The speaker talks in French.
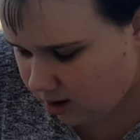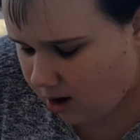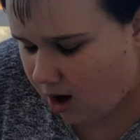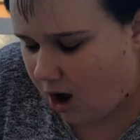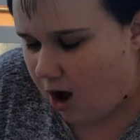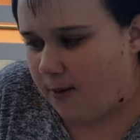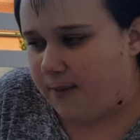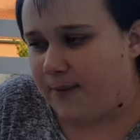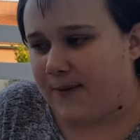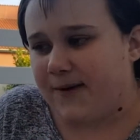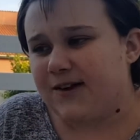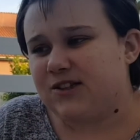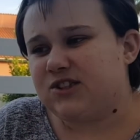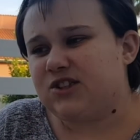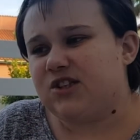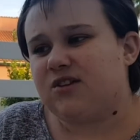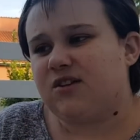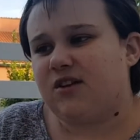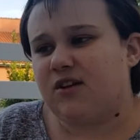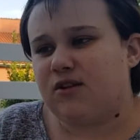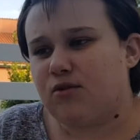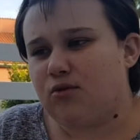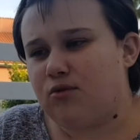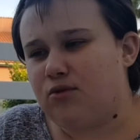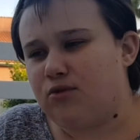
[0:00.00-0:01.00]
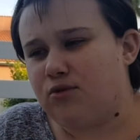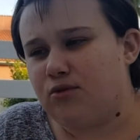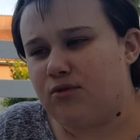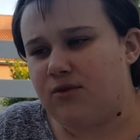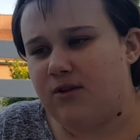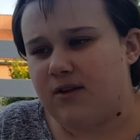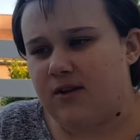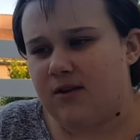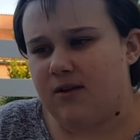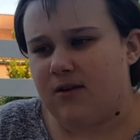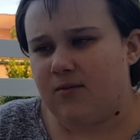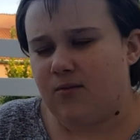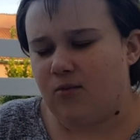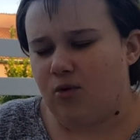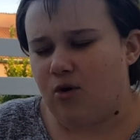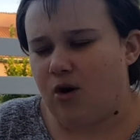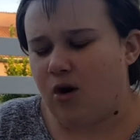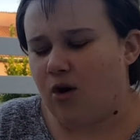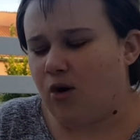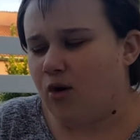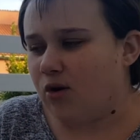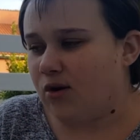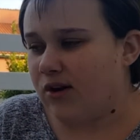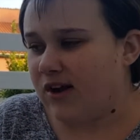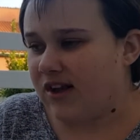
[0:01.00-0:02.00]
Après, j'essaye de lui donner. Bon,
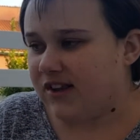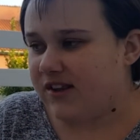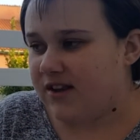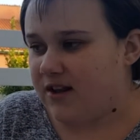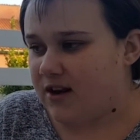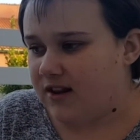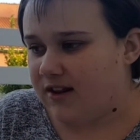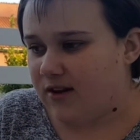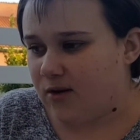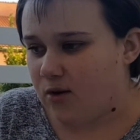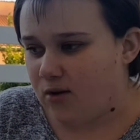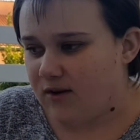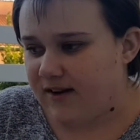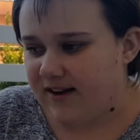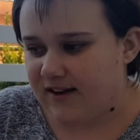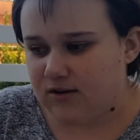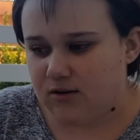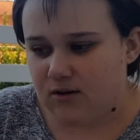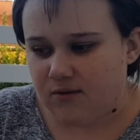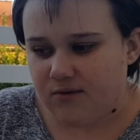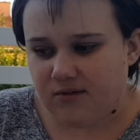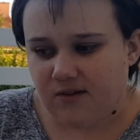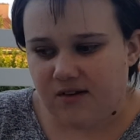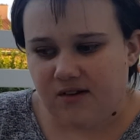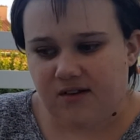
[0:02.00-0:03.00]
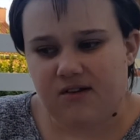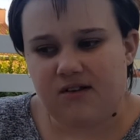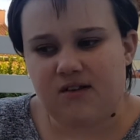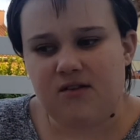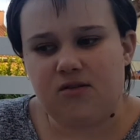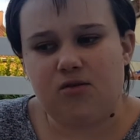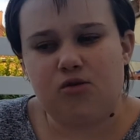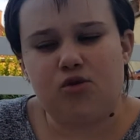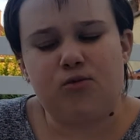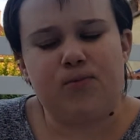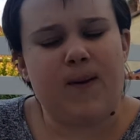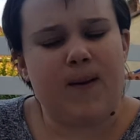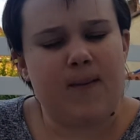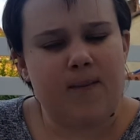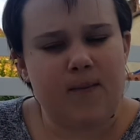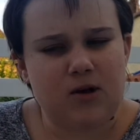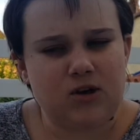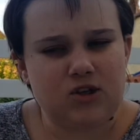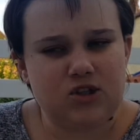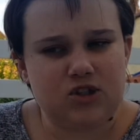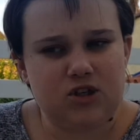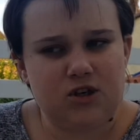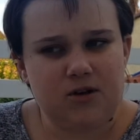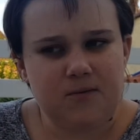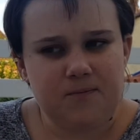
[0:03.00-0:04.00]
en croquette, elle a des croquettes euh, friskies de
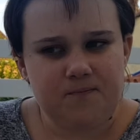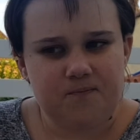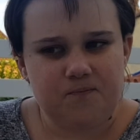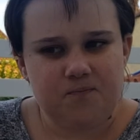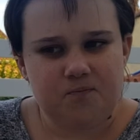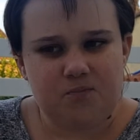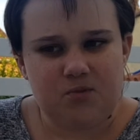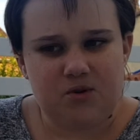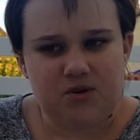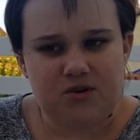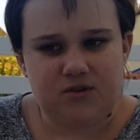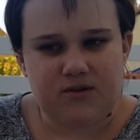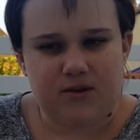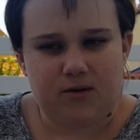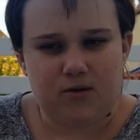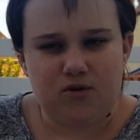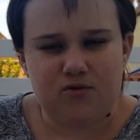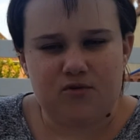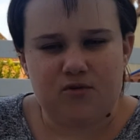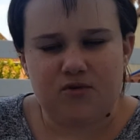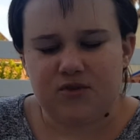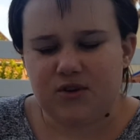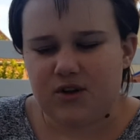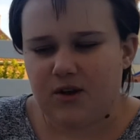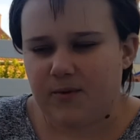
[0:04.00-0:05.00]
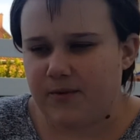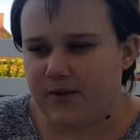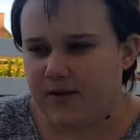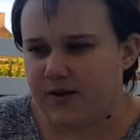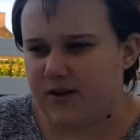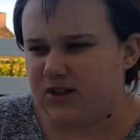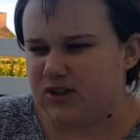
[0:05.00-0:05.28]
supermarché parce qu'elles lui vont très bien.